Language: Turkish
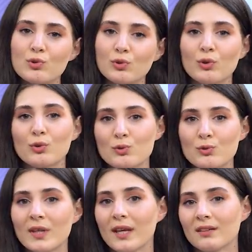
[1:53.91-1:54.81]
Çünkü yüz
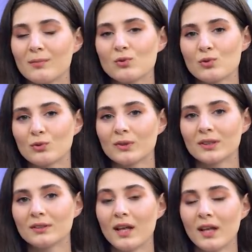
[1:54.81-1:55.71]
yüze eğitime
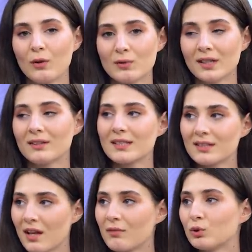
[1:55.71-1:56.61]
çocukların özellikle
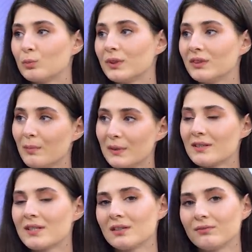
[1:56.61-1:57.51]
sınav gruplarının ve
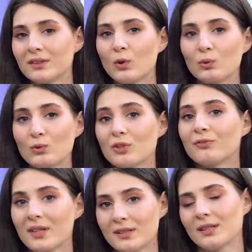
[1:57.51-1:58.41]
birinci sınıfların oldukça
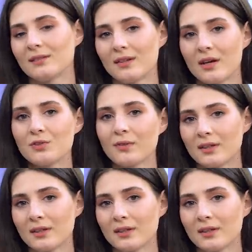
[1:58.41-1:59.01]
fazla ihtiyacı